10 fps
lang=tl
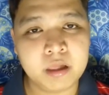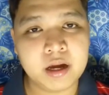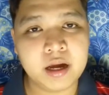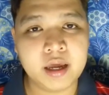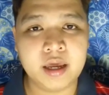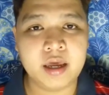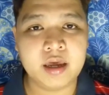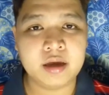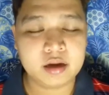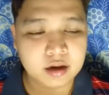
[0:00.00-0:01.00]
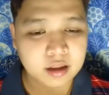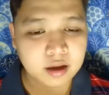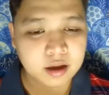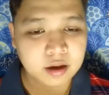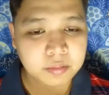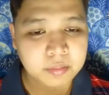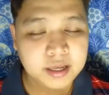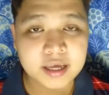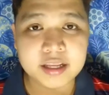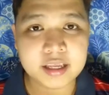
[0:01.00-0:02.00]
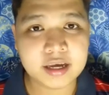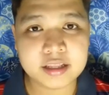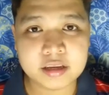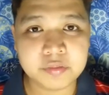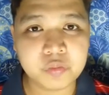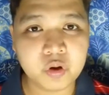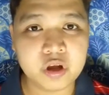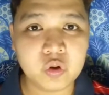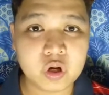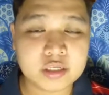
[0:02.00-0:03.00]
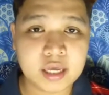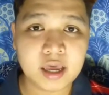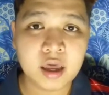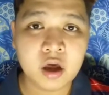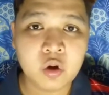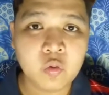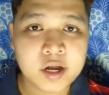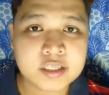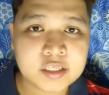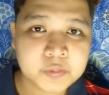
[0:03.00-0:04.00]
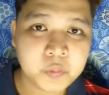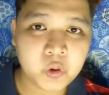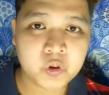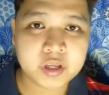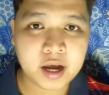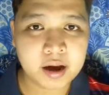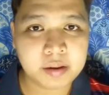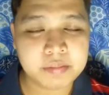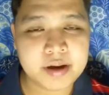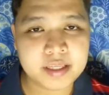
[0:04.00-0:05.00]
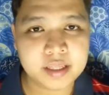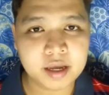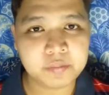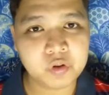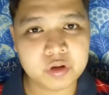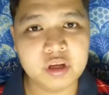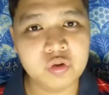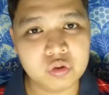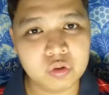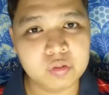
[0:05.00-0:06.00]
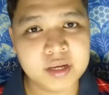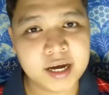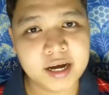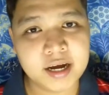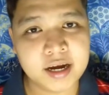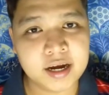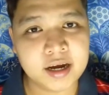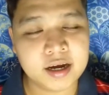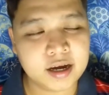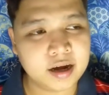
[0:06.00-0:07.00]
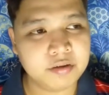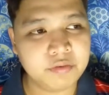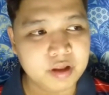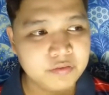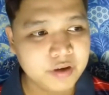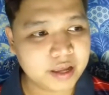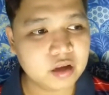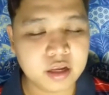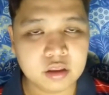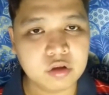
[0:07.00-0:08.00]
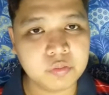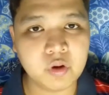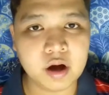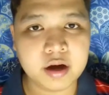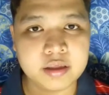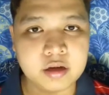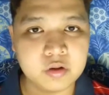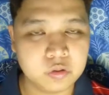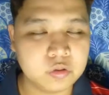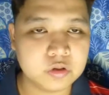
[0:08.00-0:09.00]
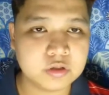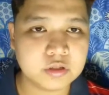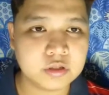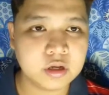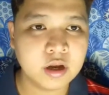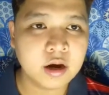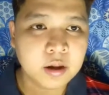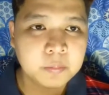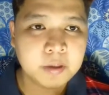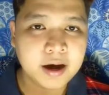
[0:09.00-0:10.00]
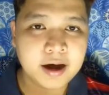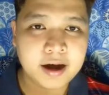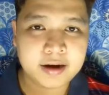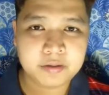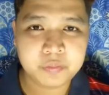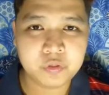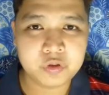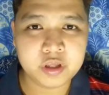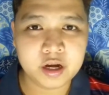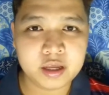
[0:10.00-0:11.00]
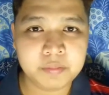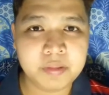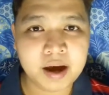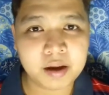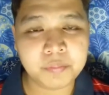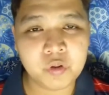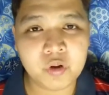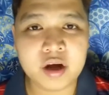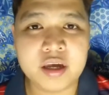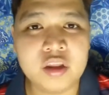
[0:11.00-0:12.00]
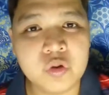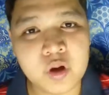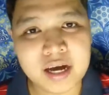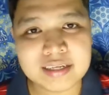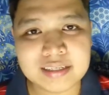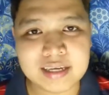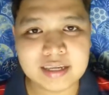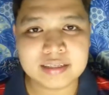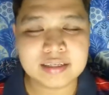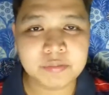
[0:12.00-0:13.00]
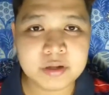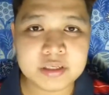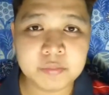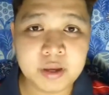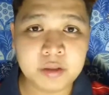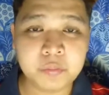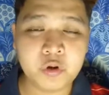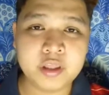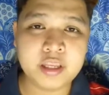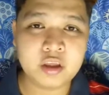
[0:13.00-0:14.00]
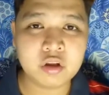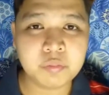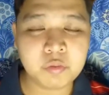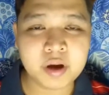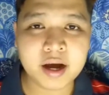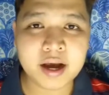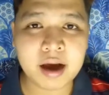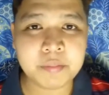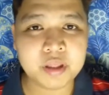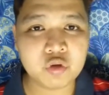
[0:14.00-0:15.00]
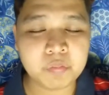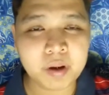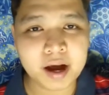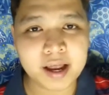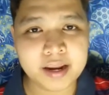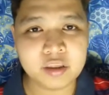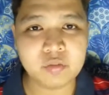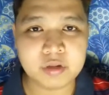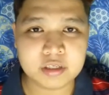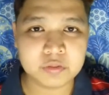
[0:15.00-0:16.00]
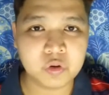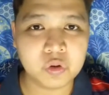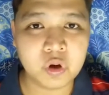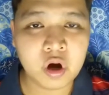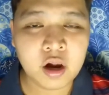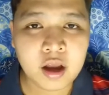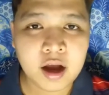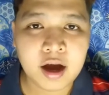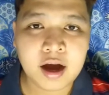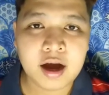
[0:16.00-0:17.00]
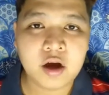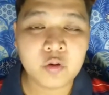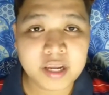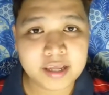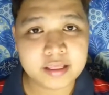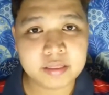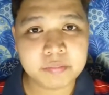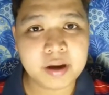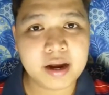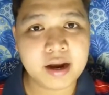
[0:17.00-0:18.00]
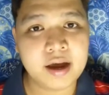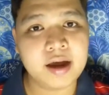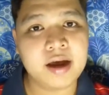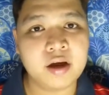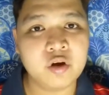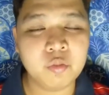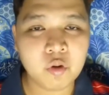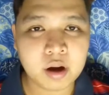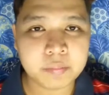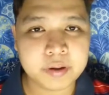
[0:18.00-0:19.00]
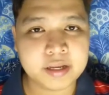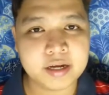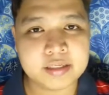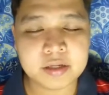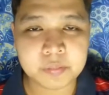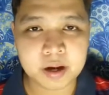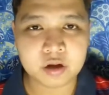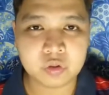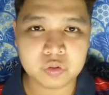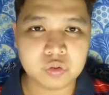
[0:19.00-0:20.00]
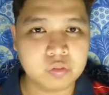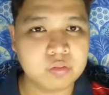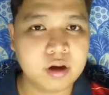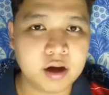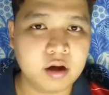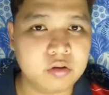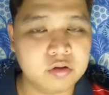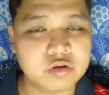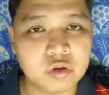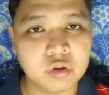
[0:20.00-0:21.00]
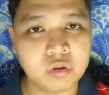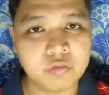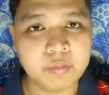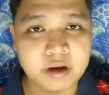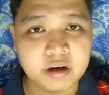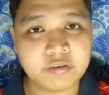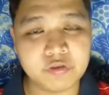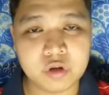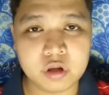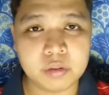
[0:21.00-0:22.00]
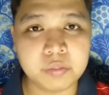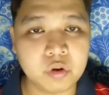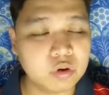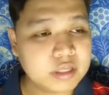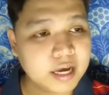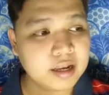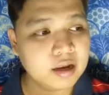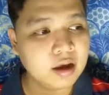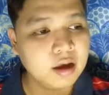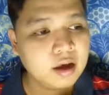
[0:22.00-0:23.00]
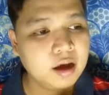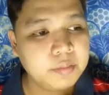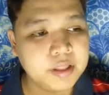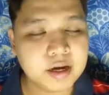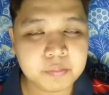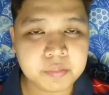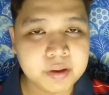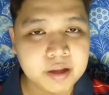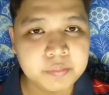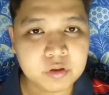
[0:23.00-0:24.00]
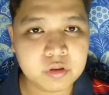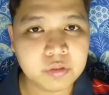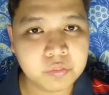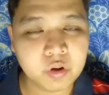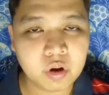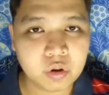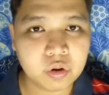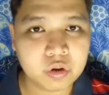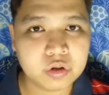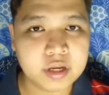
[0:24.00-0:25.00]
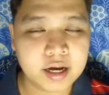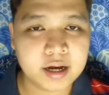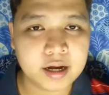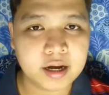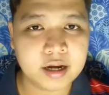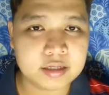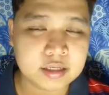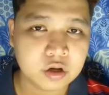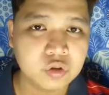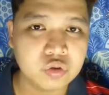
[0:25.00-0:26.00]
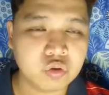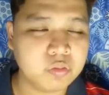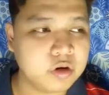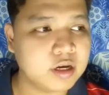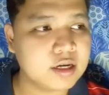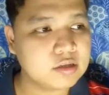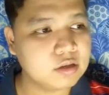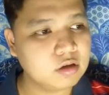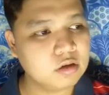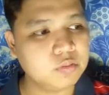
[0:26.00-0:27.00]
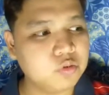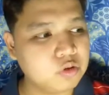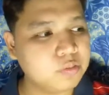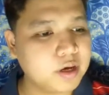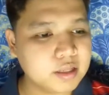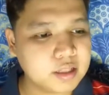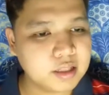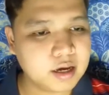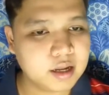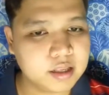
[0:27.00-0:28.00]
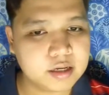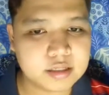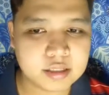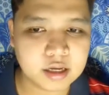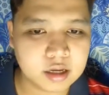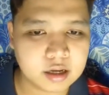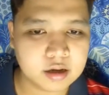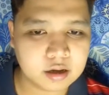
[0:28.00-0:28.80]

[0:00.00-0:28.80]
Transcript: ay mag-ingat-ingat din po kayo kasi once po na matitect po ni YouTube na uh, vina-violate po ang kanyang rules maaari po niyang i-block po ang inyong AdSense. Ibig sabihin po, hindi niyo na po magagamit yung pangalan niyo mismo uh, ulit para gumawa pa ng isa pang YouTube account. So, be careful lang po. Dahil uh, may, na- may napanood din po ako na isang YouTuber kasi hindi ko na po siya matandaan kasi